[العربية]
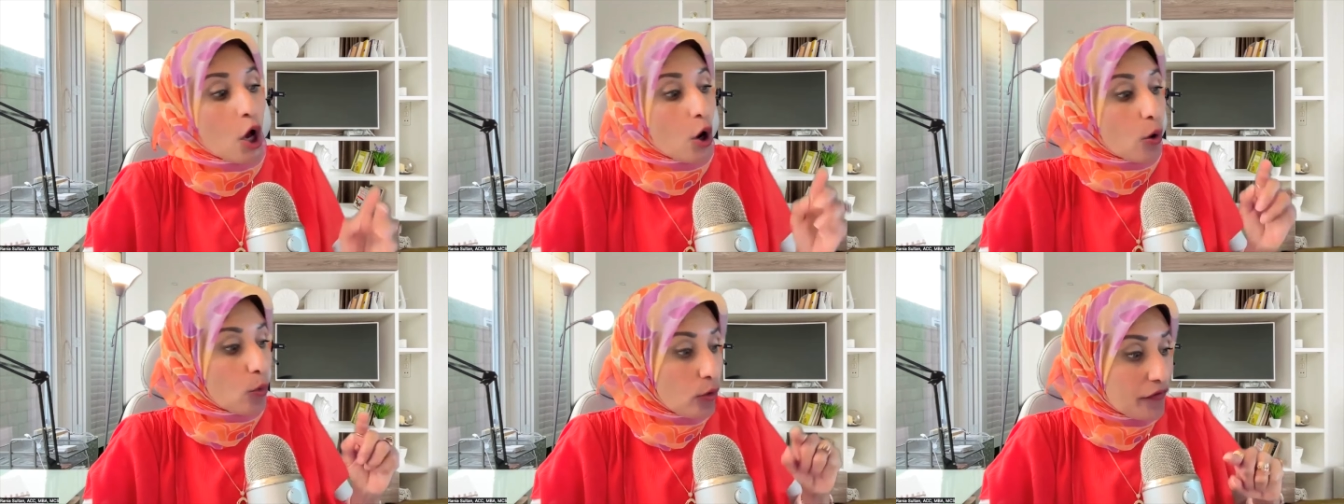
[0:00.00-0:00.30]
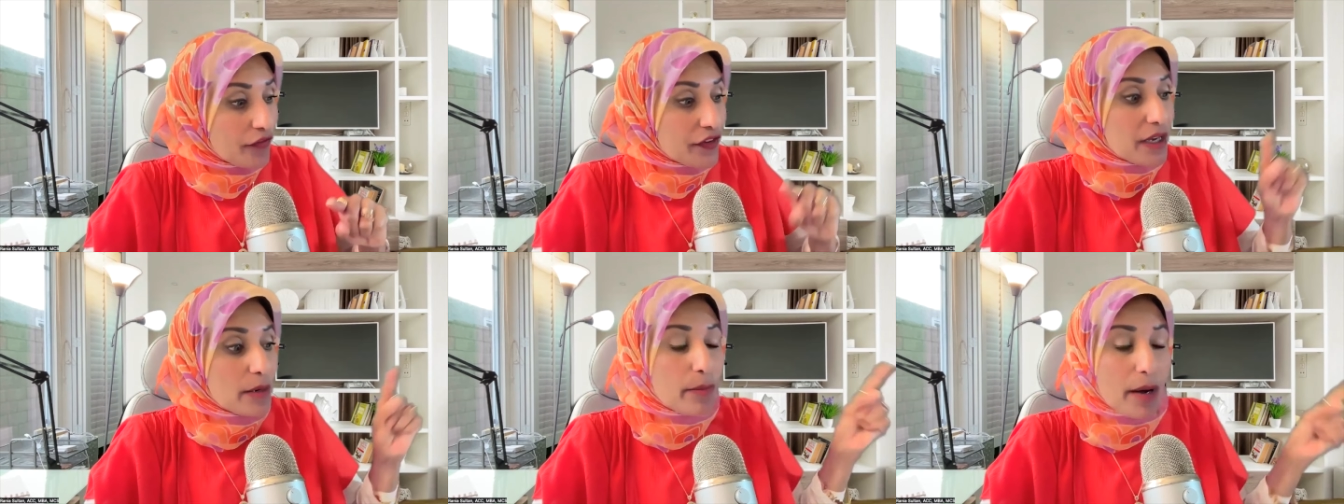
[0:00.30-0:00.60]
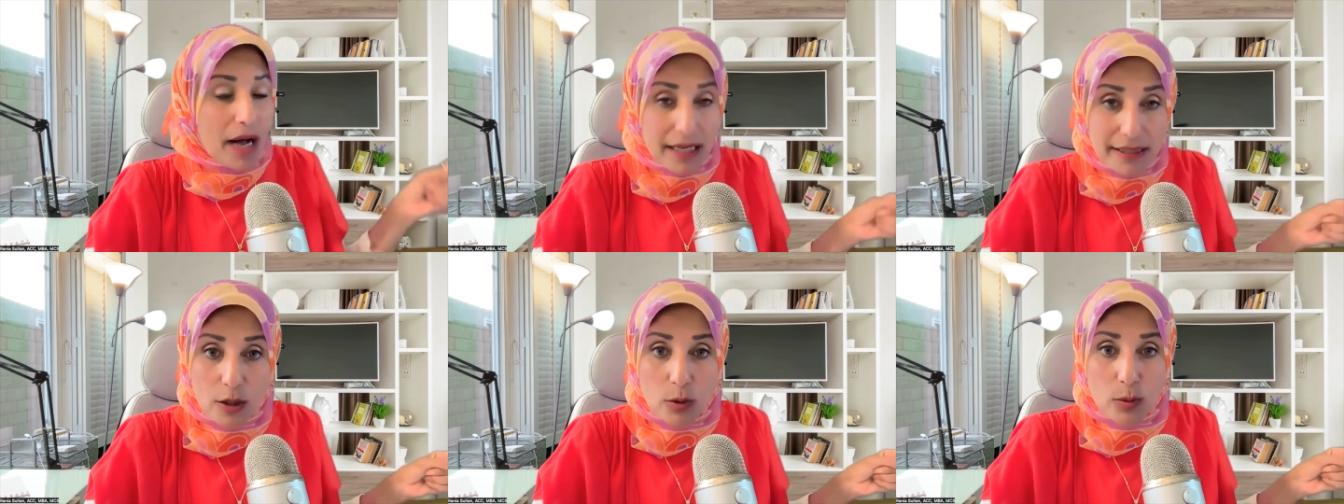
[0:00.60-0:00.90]
وفي
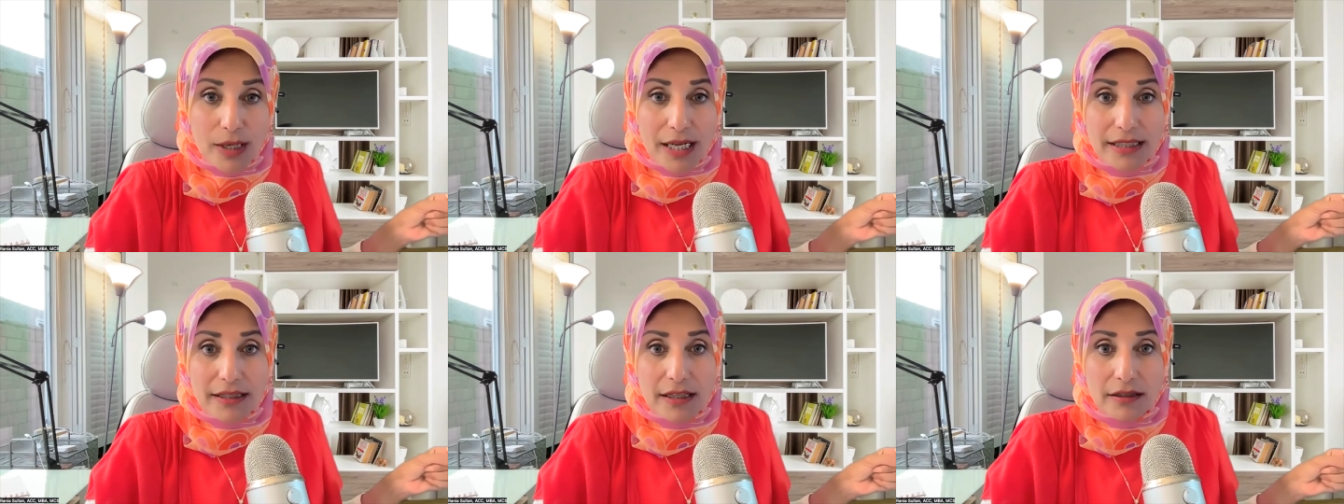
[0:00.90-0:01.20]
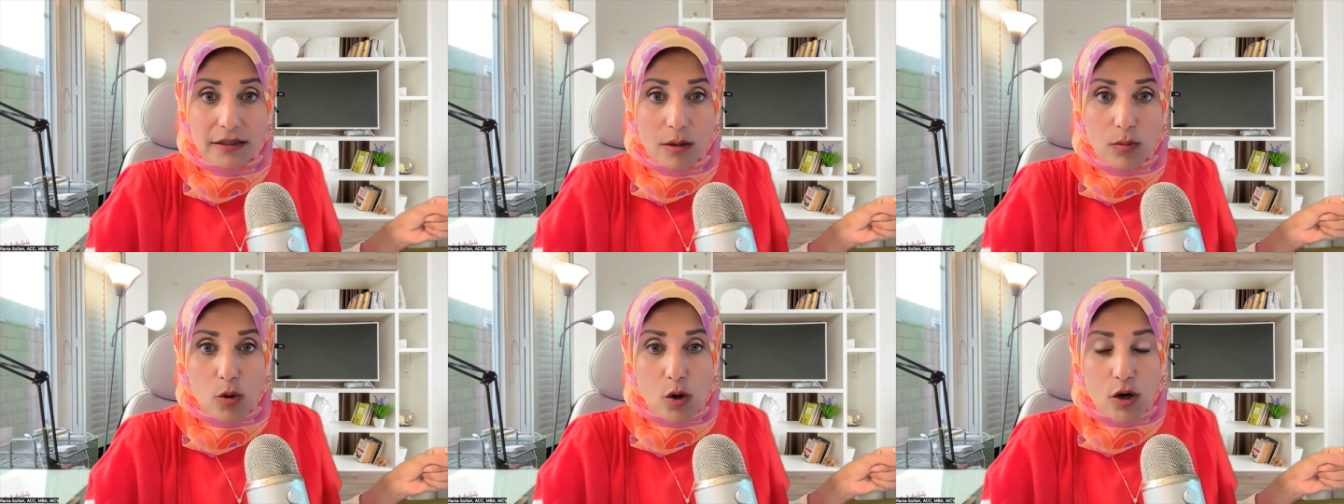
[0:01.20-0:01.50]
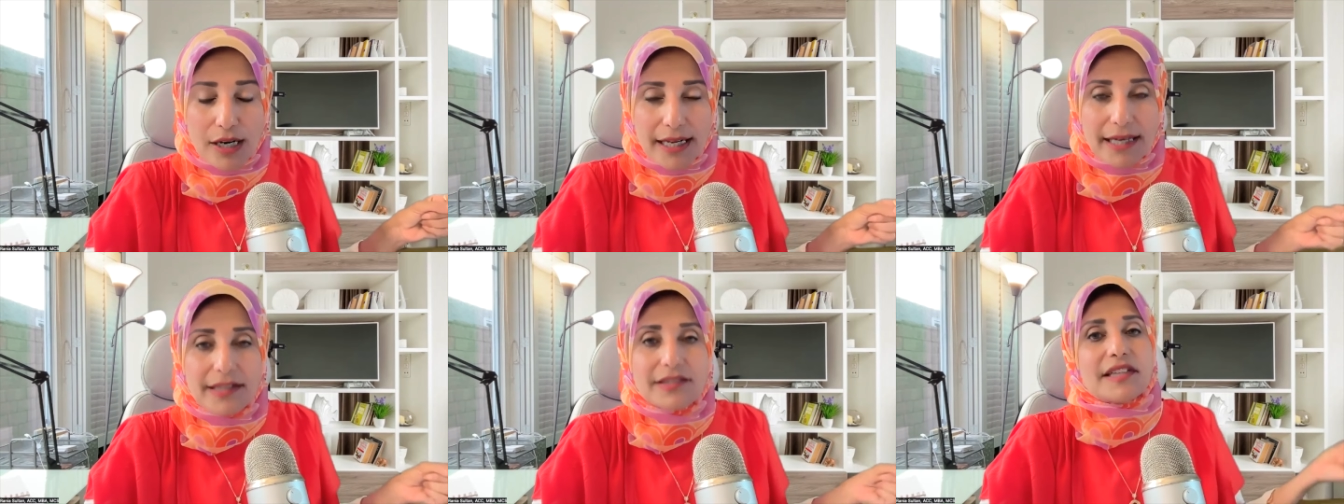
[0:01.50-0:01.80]
بعض الولايات
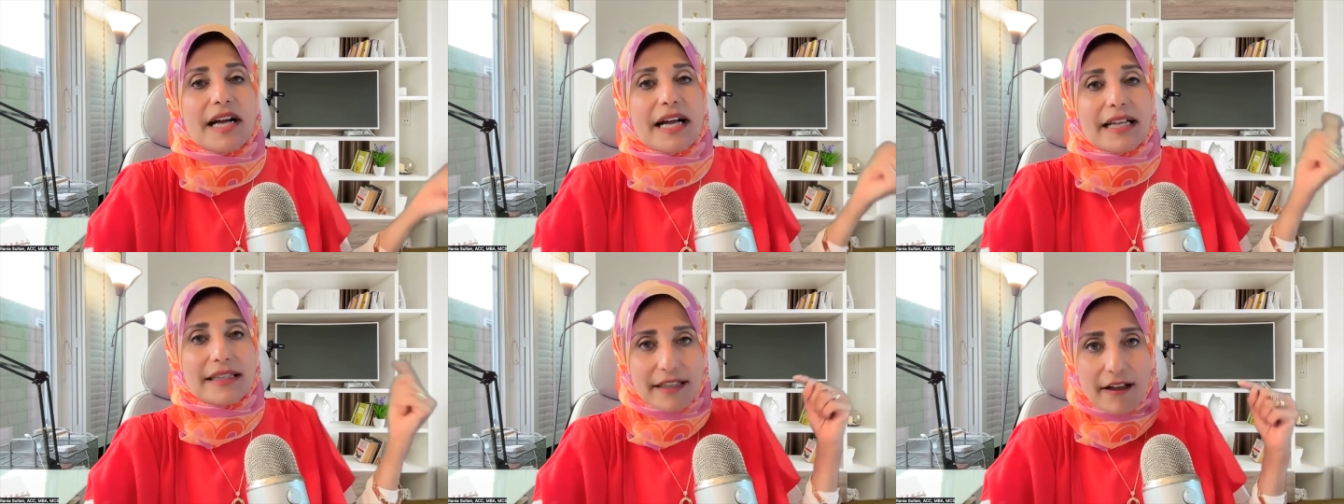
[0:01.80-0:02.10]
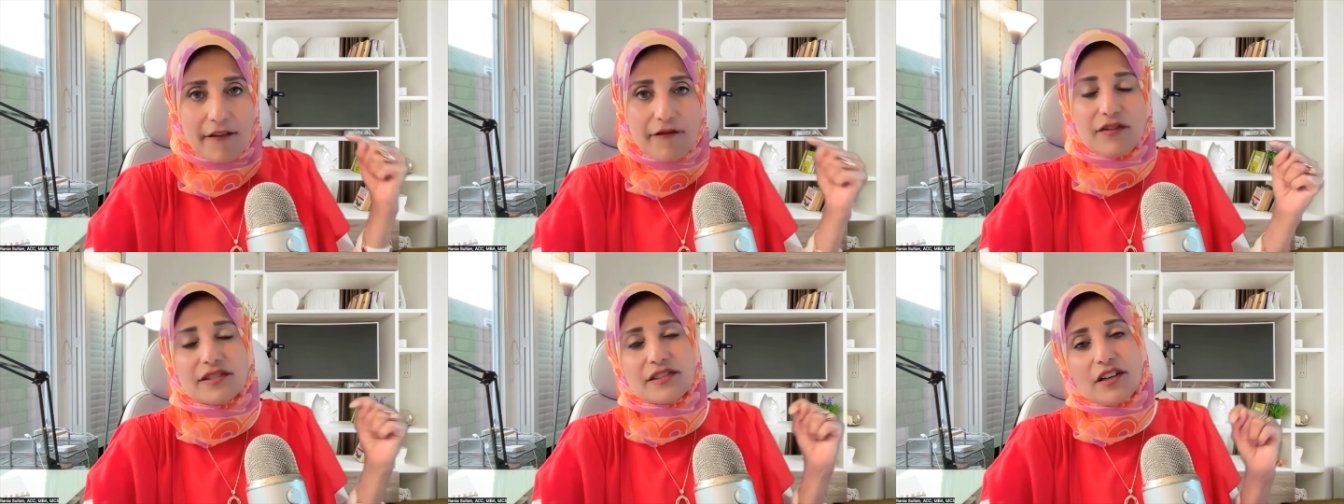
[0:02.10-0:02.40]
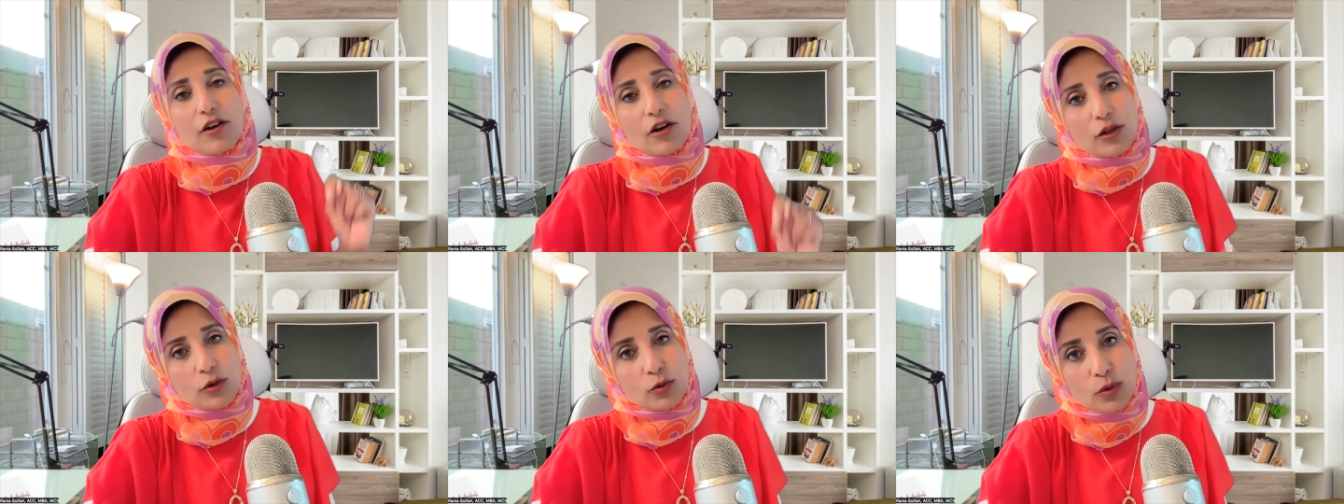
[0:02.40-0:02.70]
الديموكراتس هتنفذ
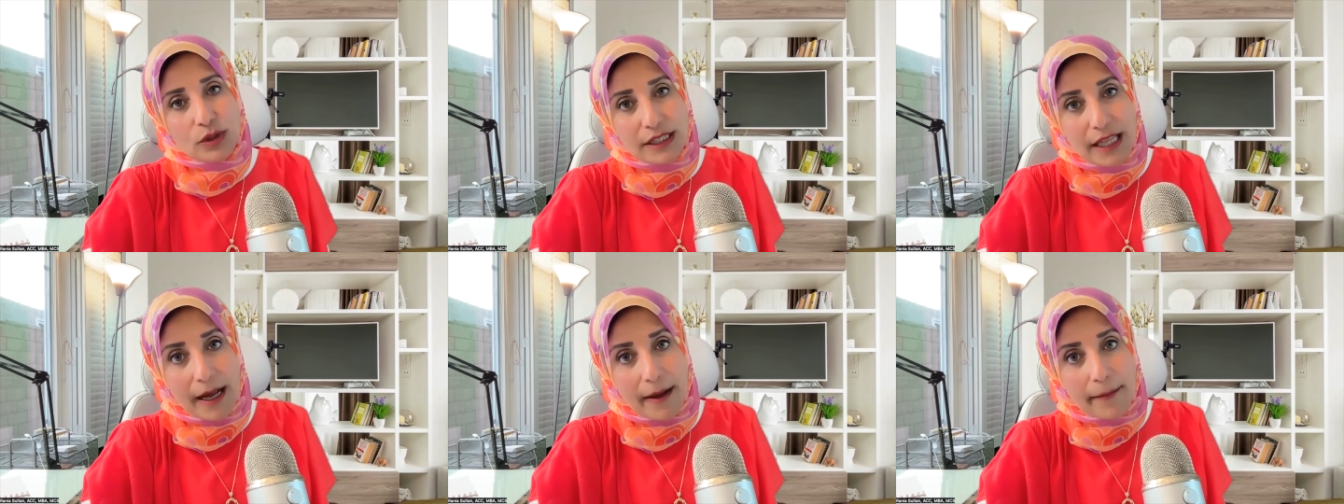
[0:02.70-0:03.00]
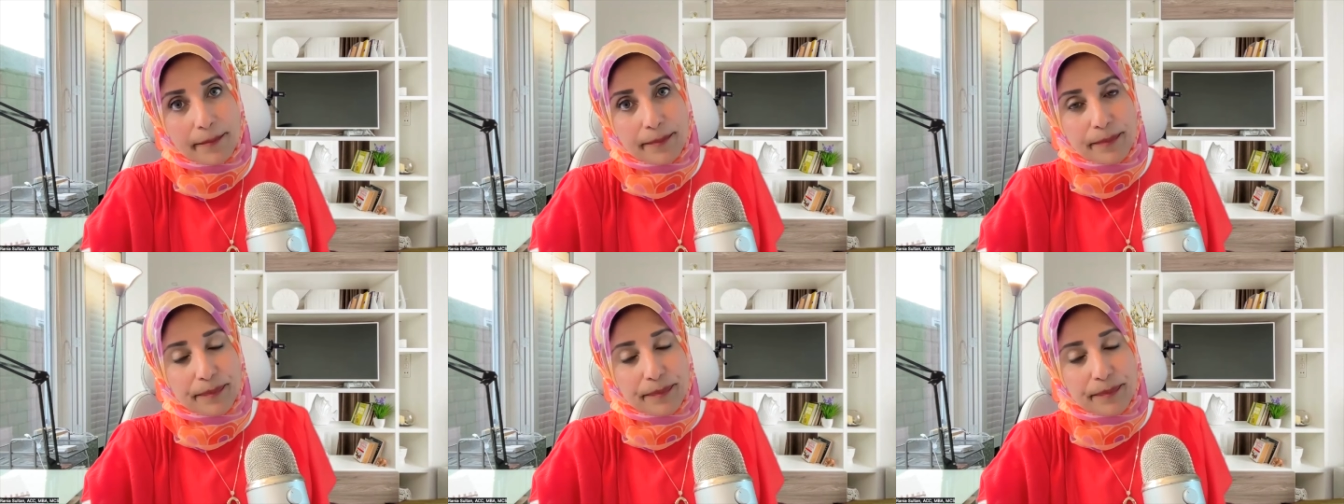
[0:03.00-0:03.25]
القانون ده